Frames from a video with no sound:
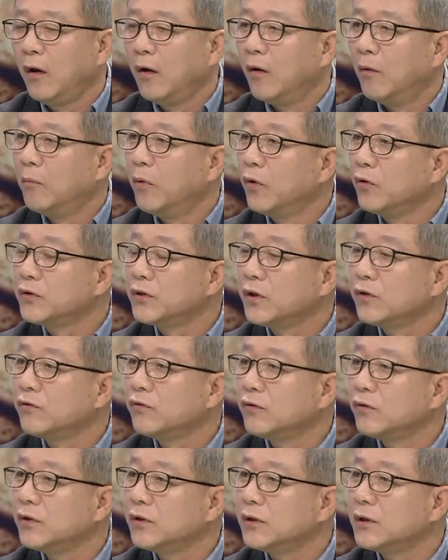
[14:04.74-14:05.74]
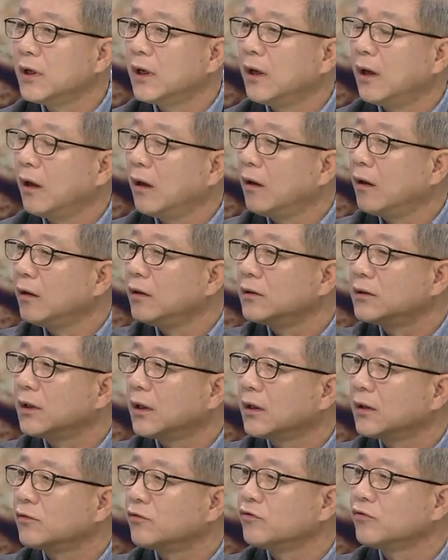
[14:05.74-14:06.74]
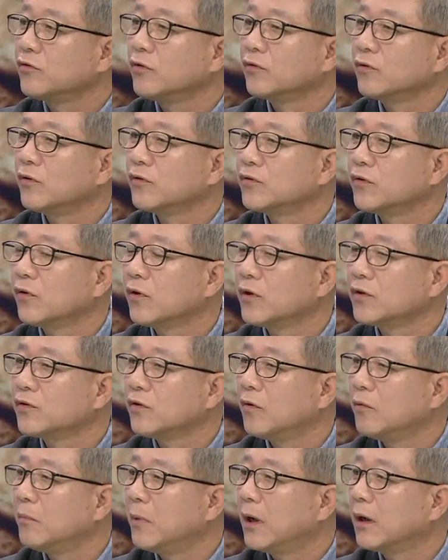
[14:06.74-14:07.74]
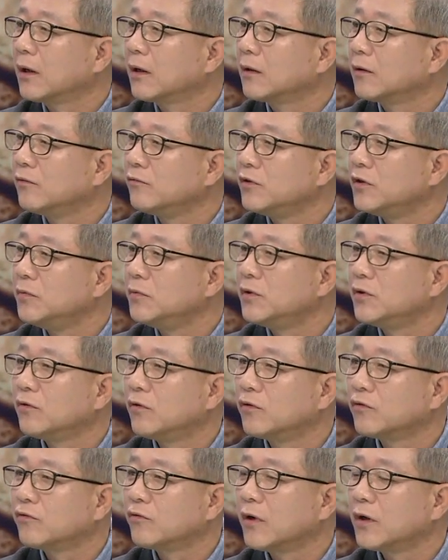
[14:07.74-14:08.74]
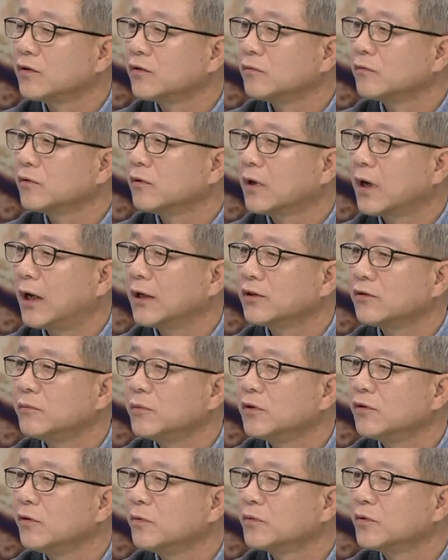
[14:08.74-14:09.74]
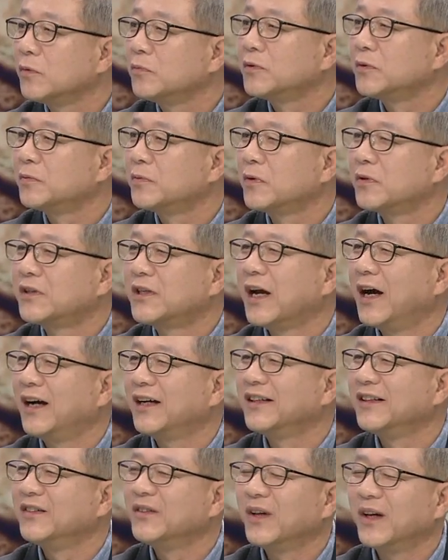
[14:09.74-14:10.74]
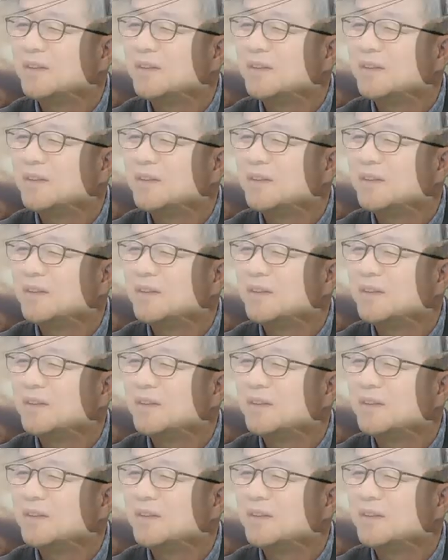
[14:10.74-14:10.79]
뭐 어제도 이제 이쪽에 충청도 쪽에서 막 의심 신고 들어와서 예, 가슴이 좀 섬찟섬찟하기는 네.